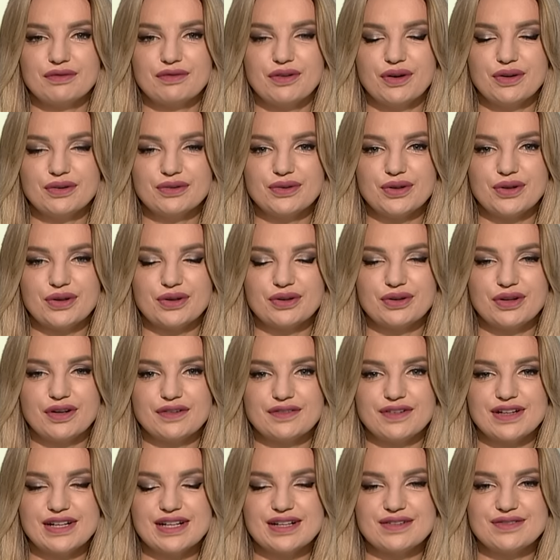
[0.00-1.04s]
Wątor,
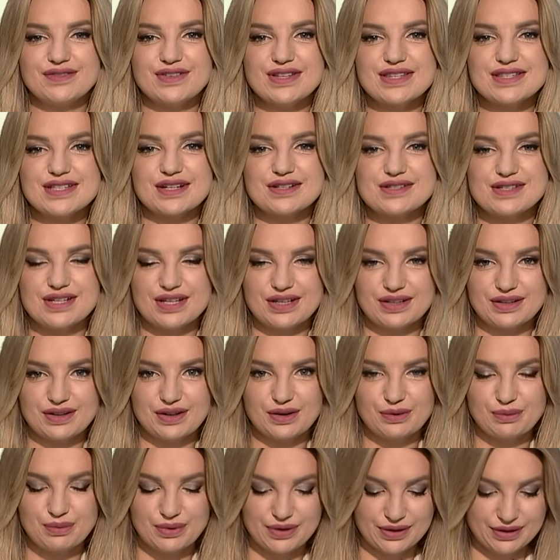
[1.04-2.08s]
Nowa Lewica. Dzień
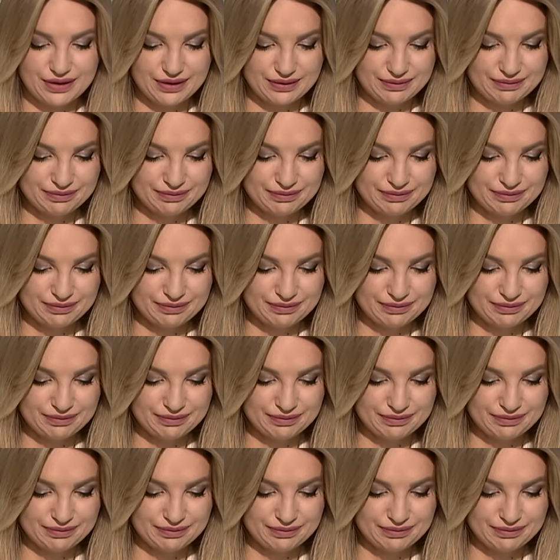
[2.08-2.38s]
dobry.